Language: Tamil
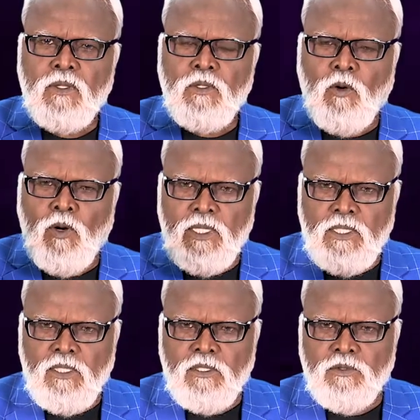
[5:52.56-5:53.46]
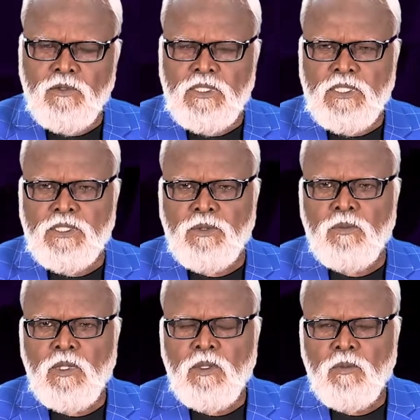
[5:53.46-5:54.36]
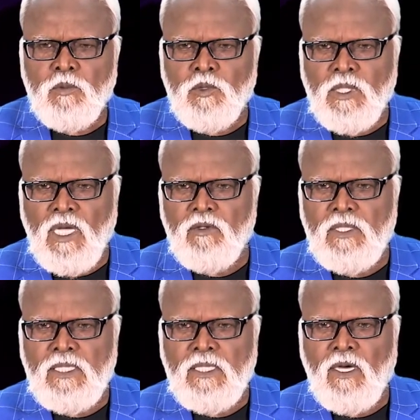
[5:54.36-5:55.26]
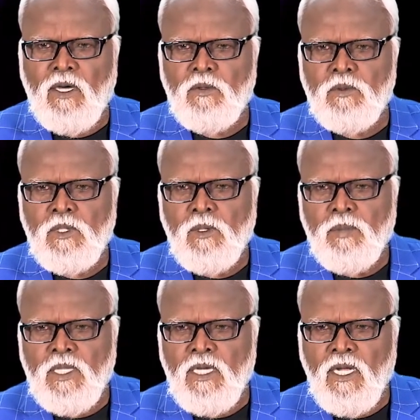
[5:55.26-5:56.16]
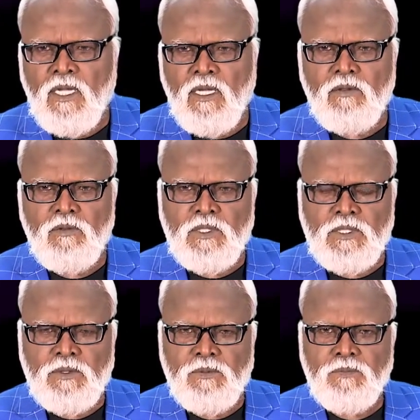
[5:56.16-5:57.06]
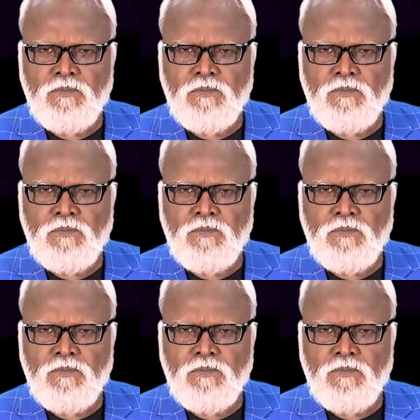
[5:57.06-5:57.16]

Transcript: யோவான் எழுதிய சுவிசேஷம் மூன்றாவது அதிகாரம் பதினாறாவது வசனம்